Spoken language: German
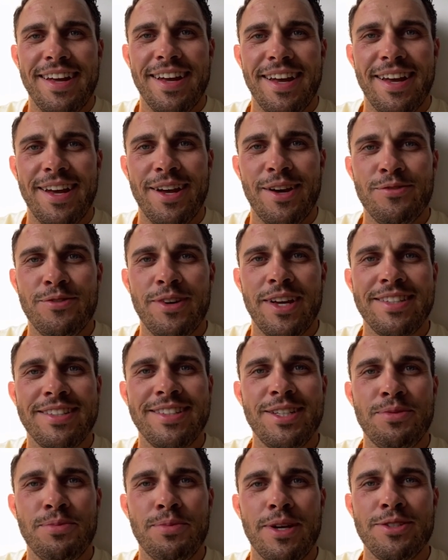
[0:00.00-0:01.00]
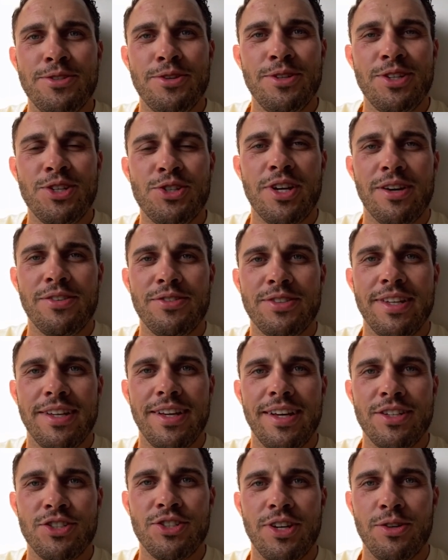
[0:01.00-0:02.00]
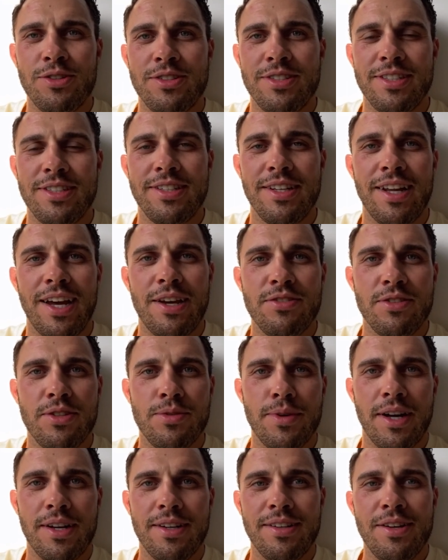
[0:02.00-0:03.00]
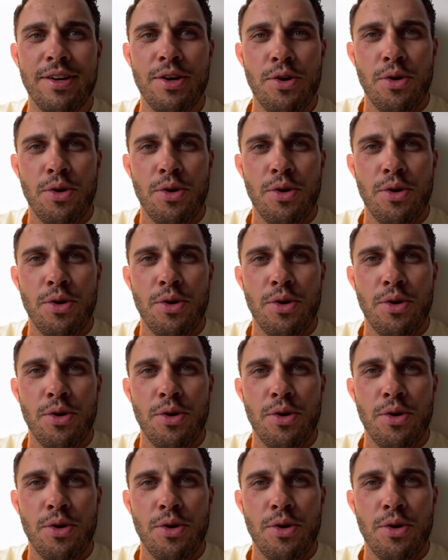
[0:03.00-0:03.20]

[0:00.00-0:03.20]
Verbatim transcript: Ähm, Wer es nicht persönlich schafft, der schaut sich den Livestream an.